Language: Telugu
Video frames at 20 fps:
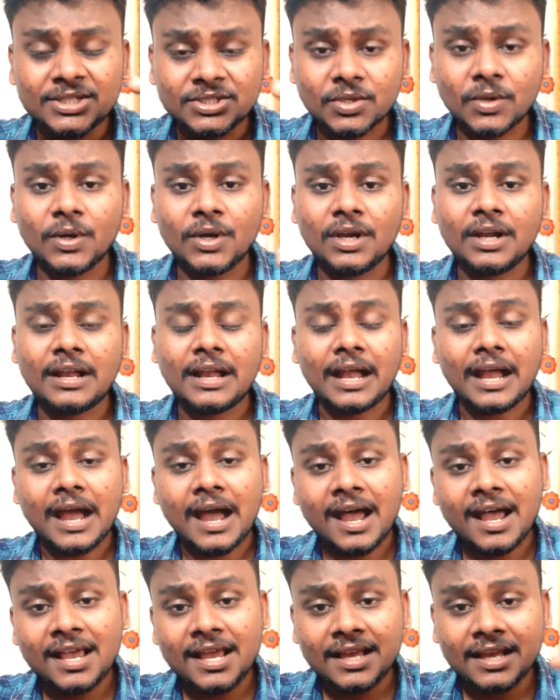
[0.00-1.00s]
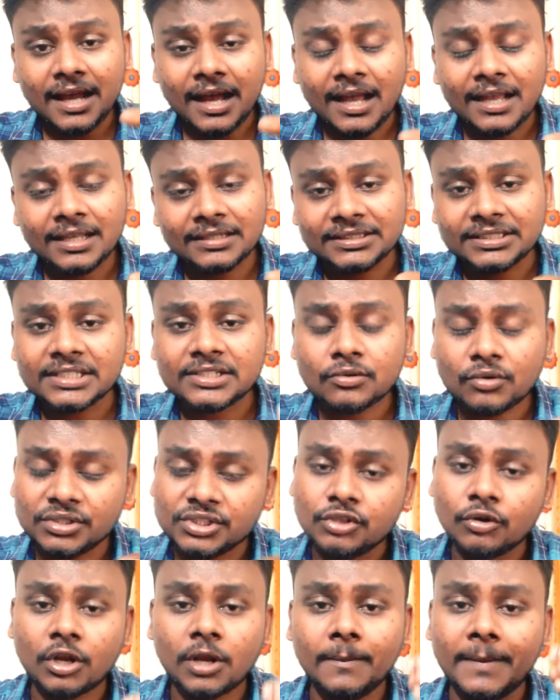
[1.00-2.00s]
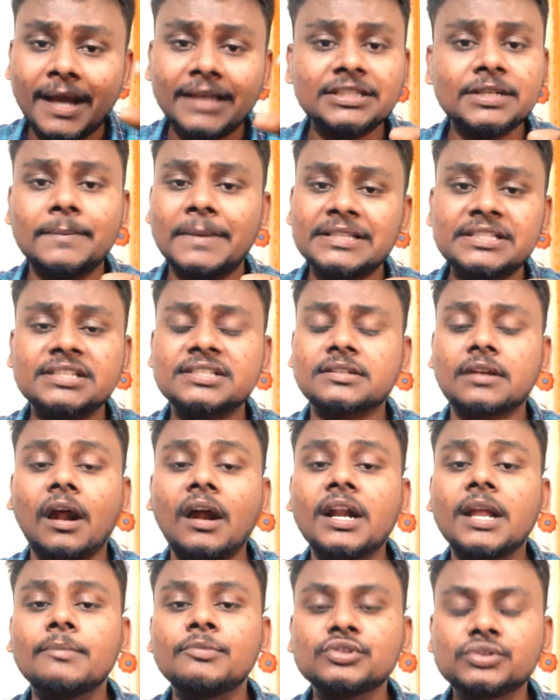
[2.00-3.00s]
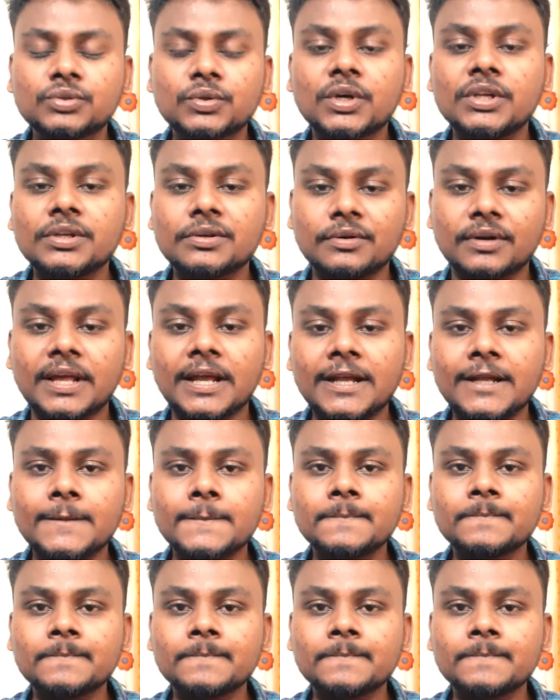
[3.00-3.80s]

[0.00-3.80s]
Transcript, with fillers: సో ఆ అంత కొంచెం ఒక మాదిరి మంచి స్టాడం ఉంచుకొని కూడా